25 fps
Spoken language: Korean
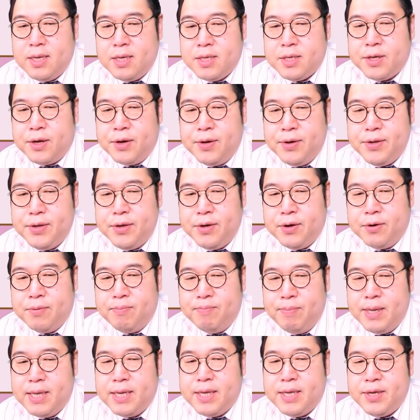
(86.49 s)

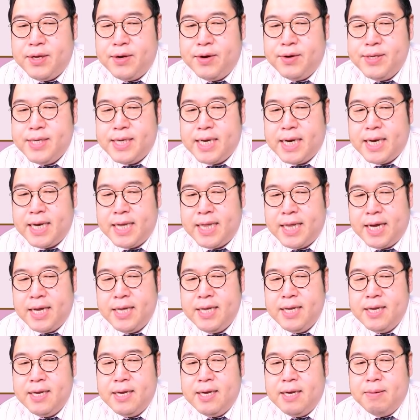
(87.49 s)
성경 및 현장에 대한